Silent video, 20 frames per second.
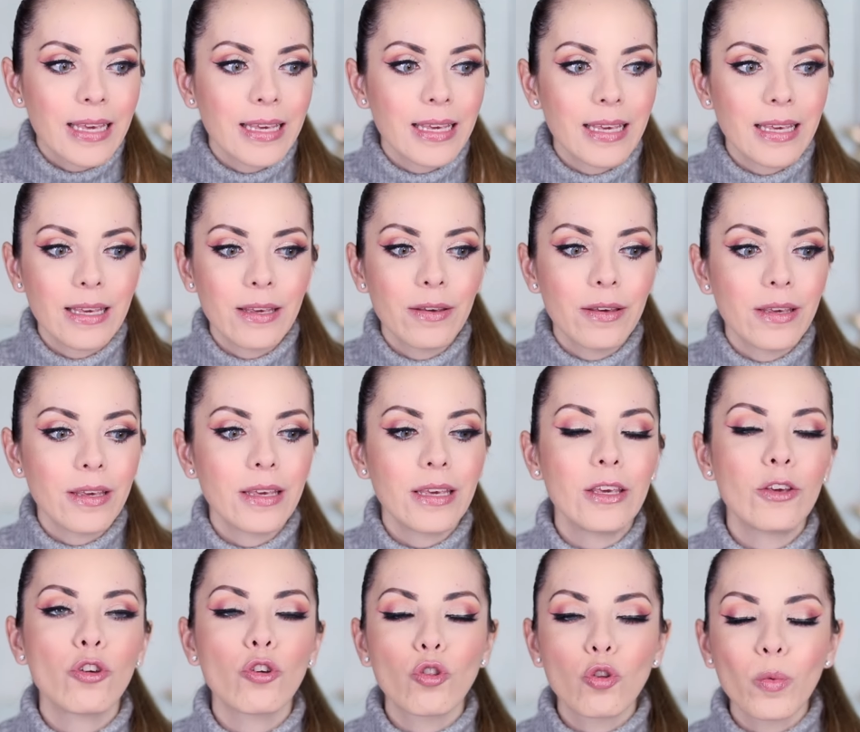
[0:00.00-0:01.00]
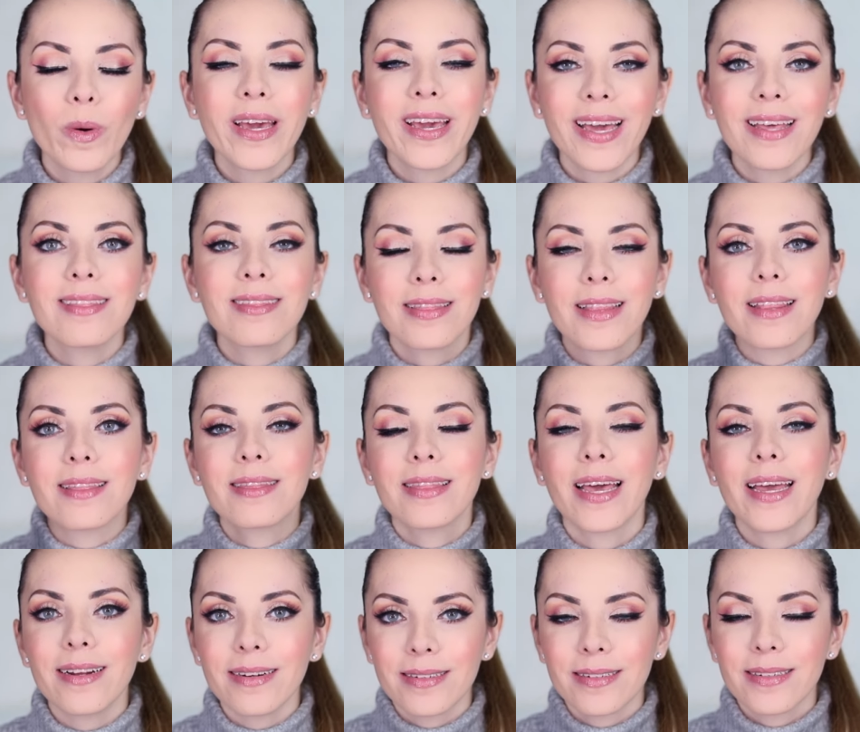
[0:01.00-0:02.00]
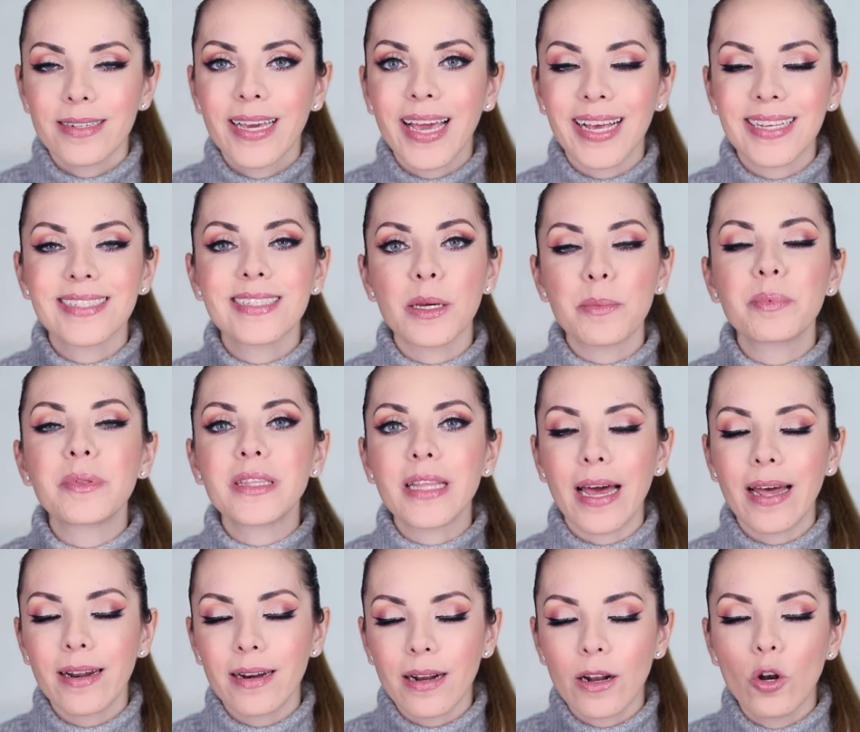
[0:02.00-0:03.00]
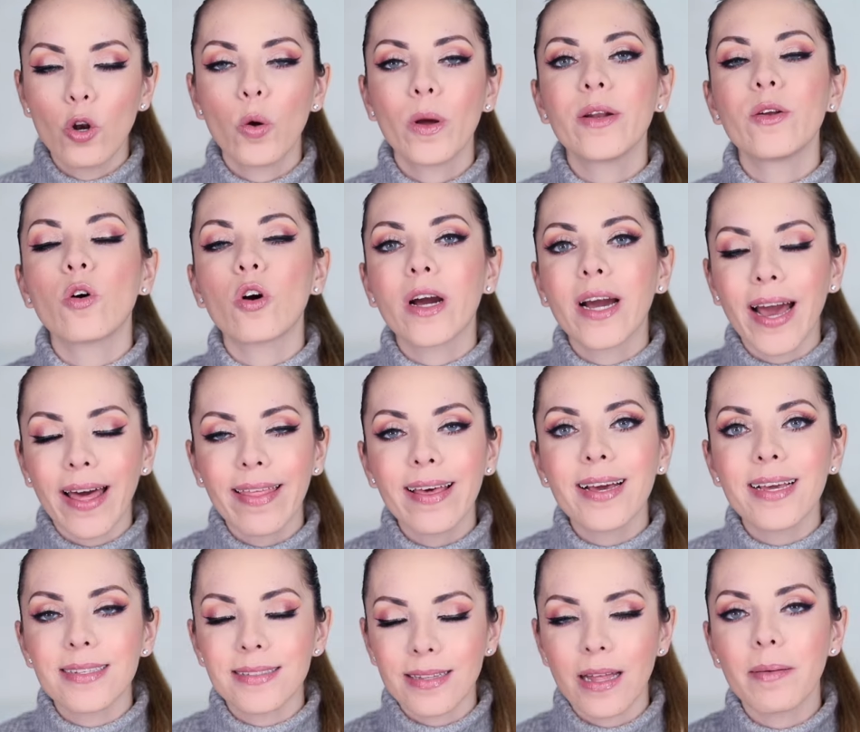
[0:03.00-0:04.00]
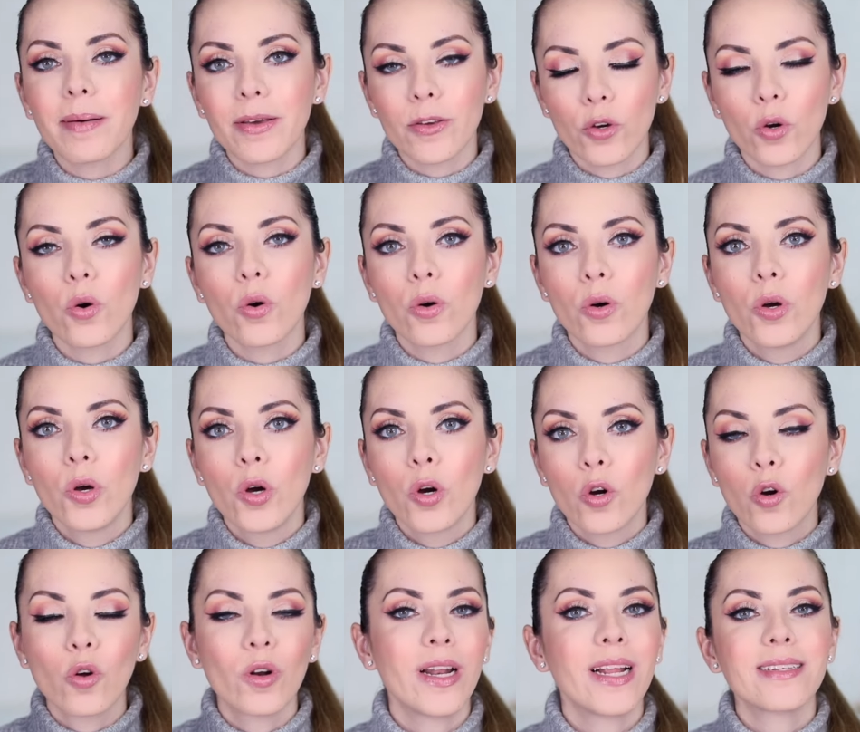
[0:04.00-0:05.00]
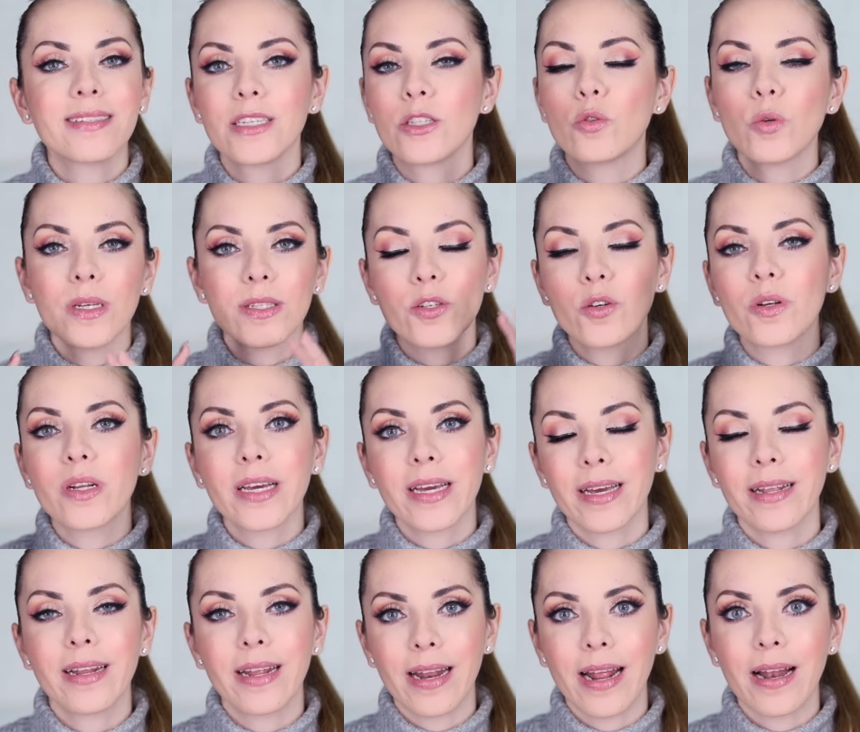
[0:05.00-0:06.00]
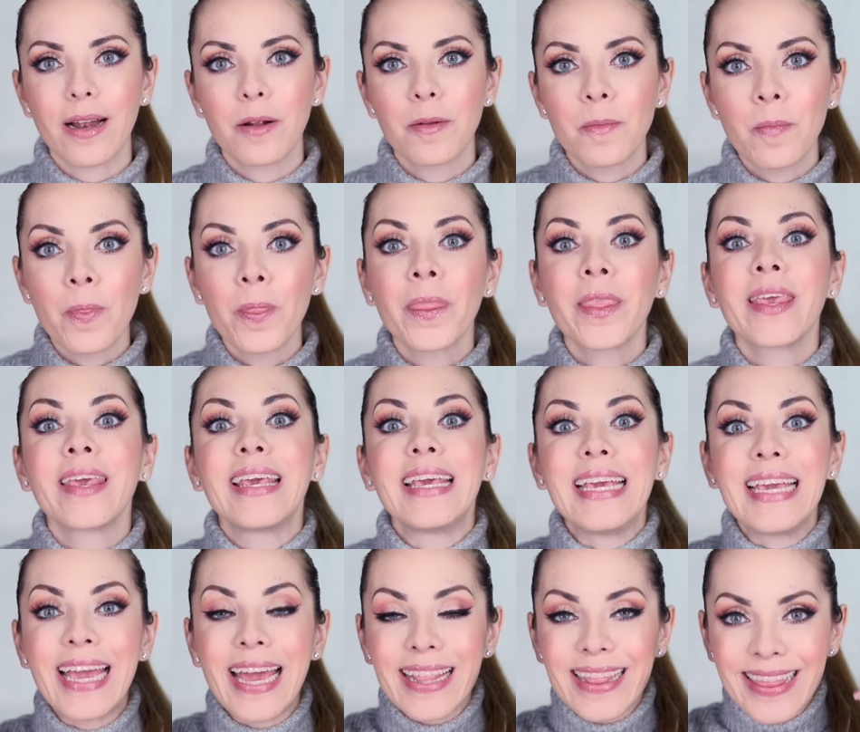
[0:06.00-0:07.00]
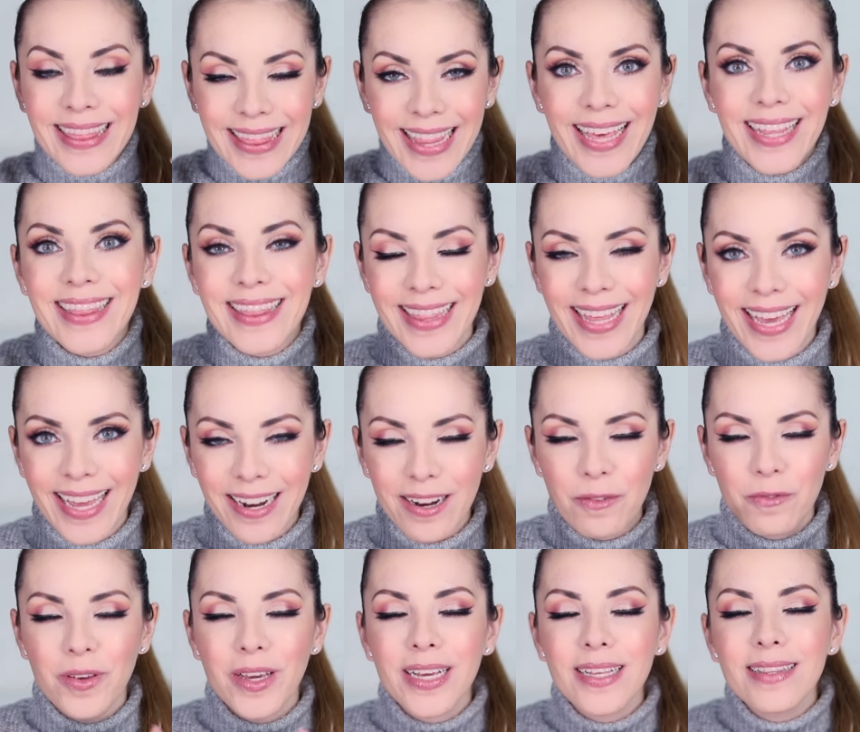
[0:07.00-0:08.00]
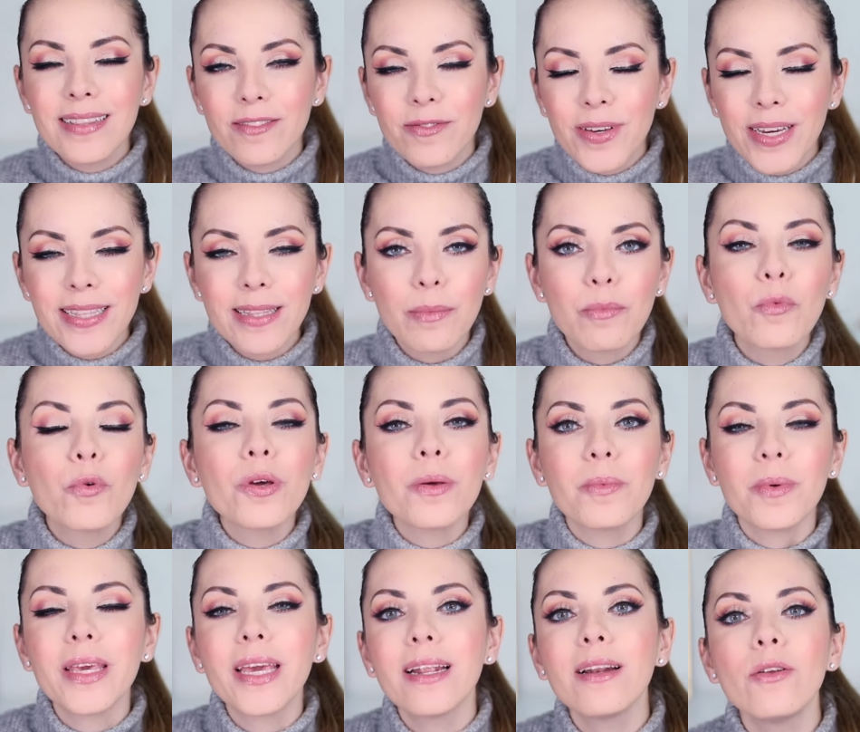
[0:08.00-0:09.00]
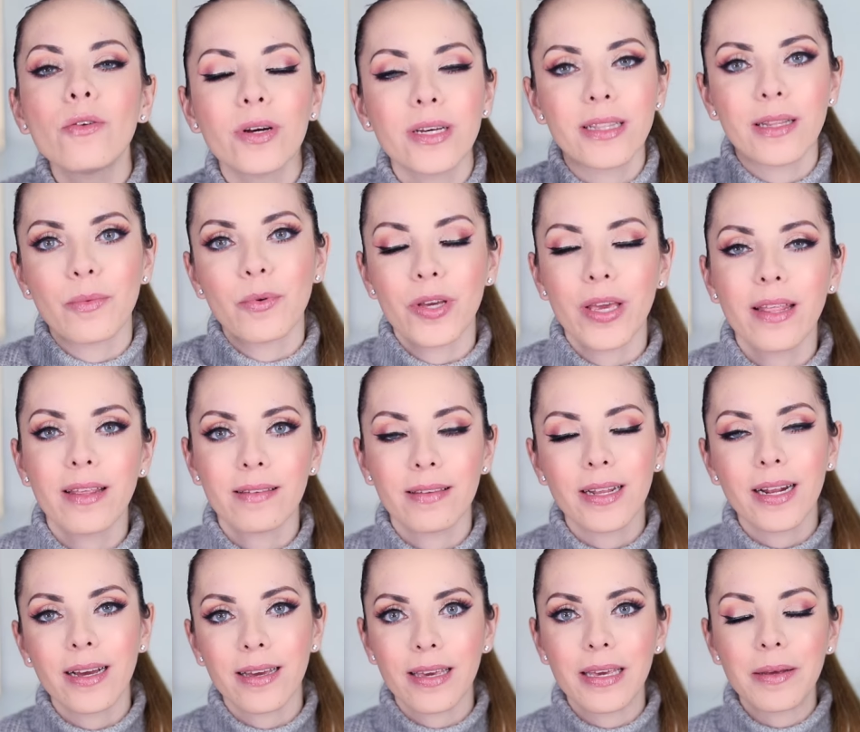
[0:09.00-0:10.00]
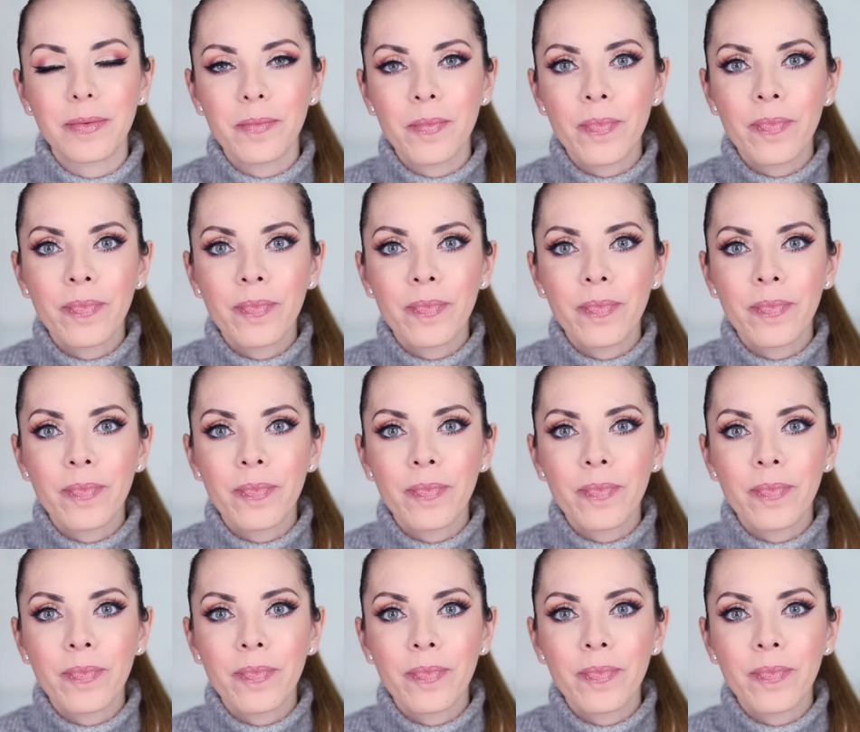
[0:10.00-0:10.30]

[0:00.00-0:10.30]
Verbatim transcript: Y, y yo tuve que entender, que aceptar lo enojada que estaba yo con la situación en general y entender, fíjate, muy bien lo que te voy a decir aquí,